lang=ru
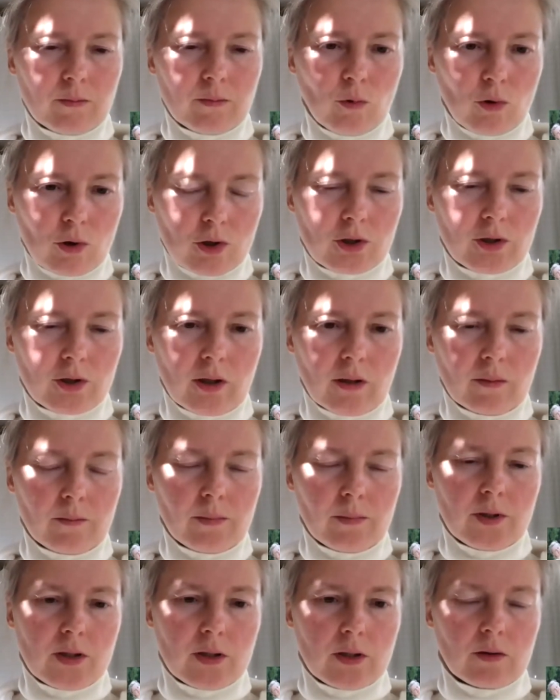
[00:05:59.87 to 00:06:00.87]
можно
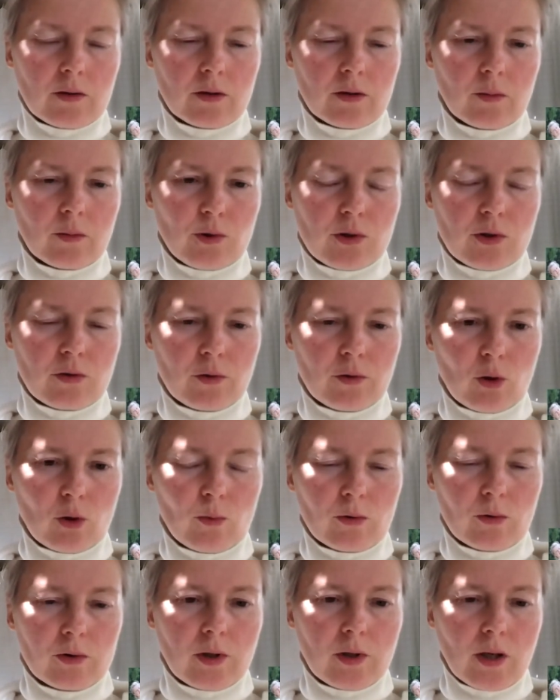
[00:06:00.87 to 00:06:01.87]
компенсировать, допустим,
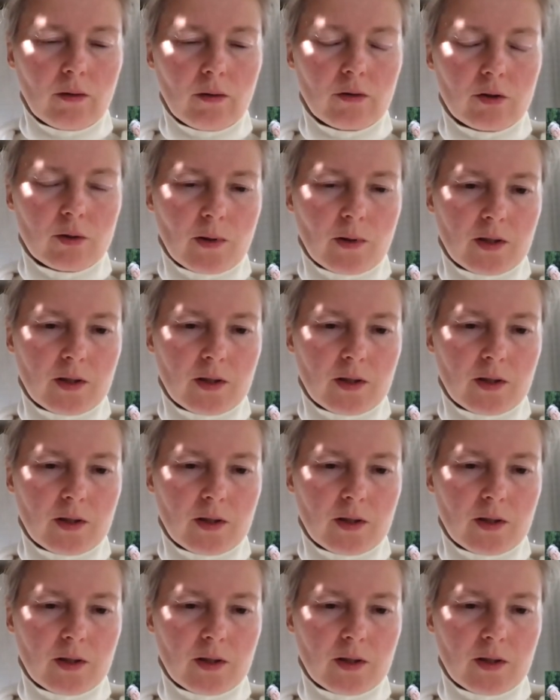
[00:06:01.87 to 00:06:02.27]
вырубку деревьев